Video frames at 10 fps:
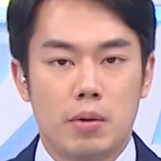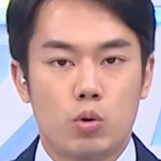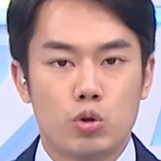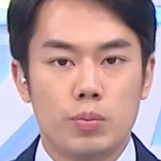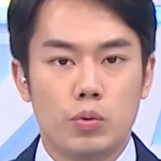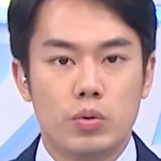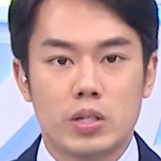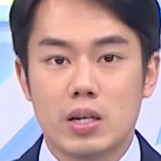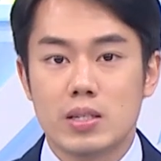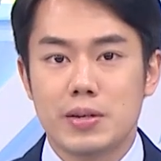美国宣布
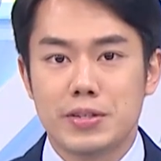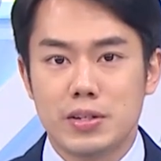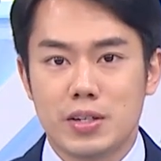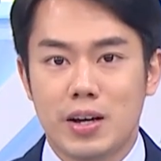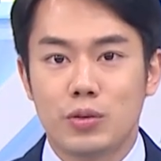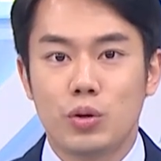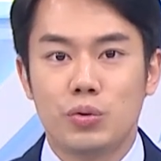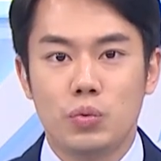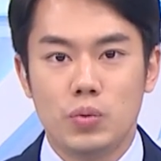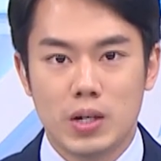将在增强对
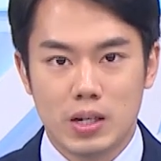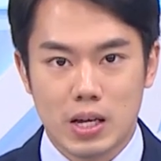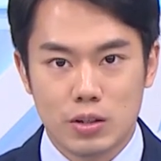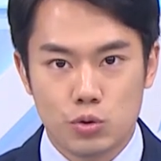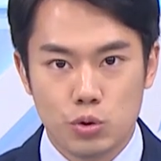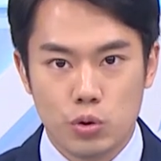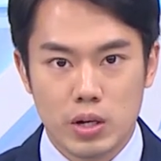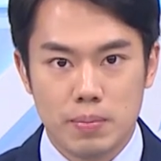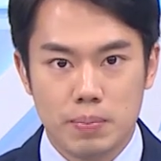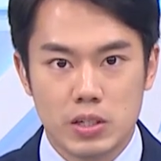乌克兰的军
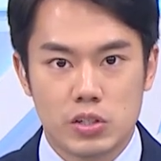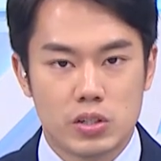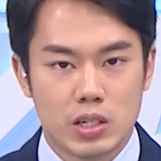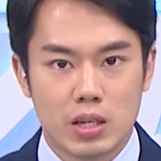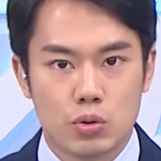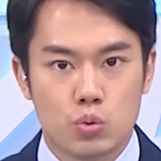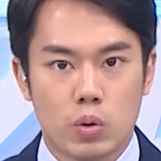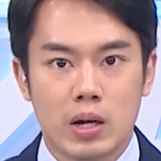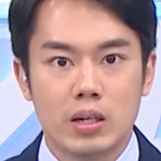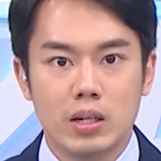援，并誓言阻
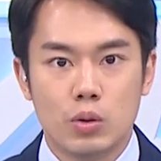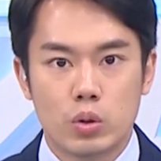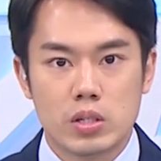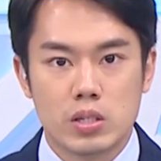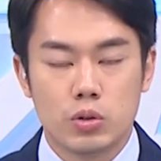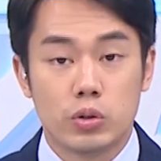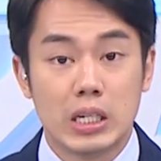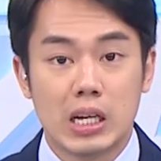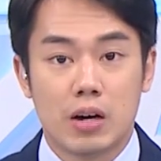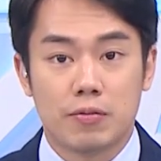碍俄罗斯与
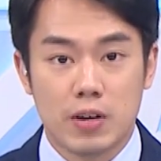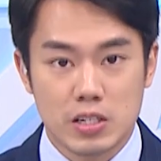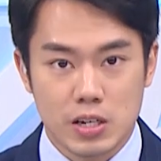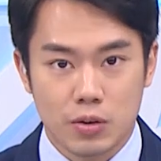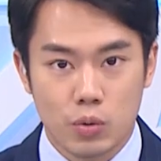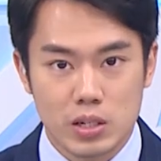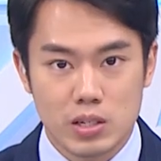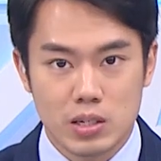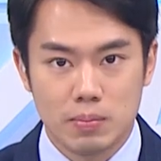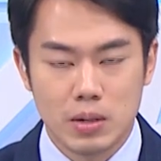伊朗发展关
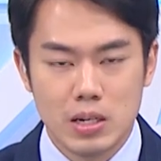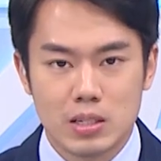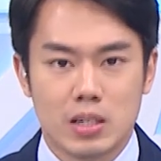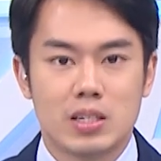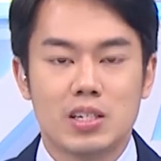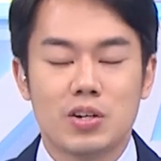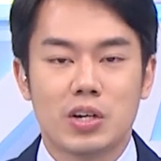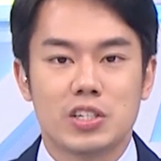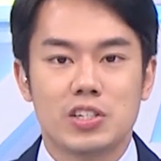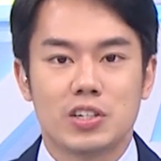系。详情交
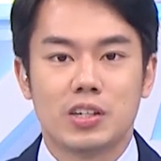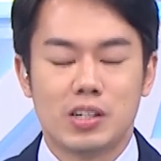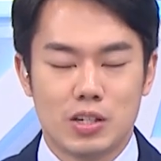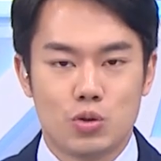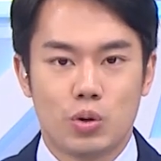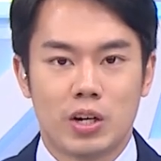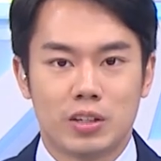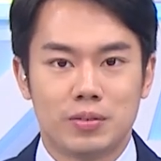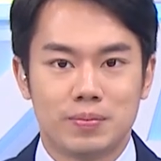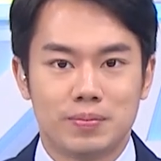给记者李作
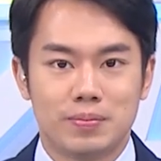恒。